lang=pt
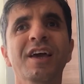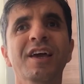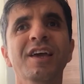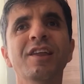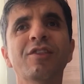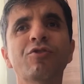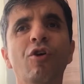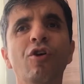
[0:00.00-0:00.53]

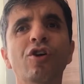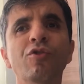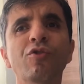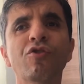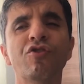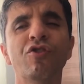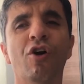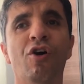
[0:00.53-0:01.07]
E
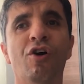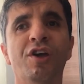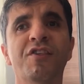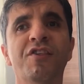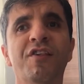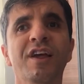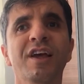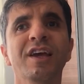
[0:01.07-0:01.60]
todos
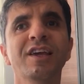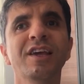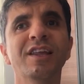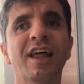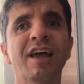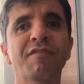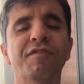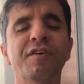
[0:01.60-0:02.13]
nós que
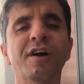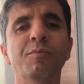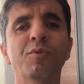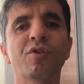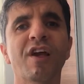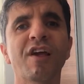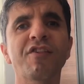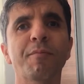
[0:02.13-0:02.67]

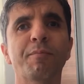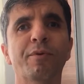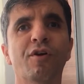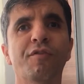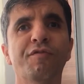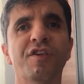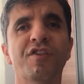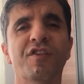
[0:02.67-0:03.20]
levamos essa
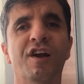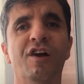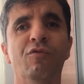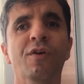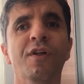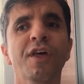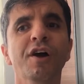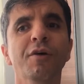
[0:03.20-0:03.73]

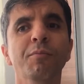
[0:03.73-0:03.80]
profissão,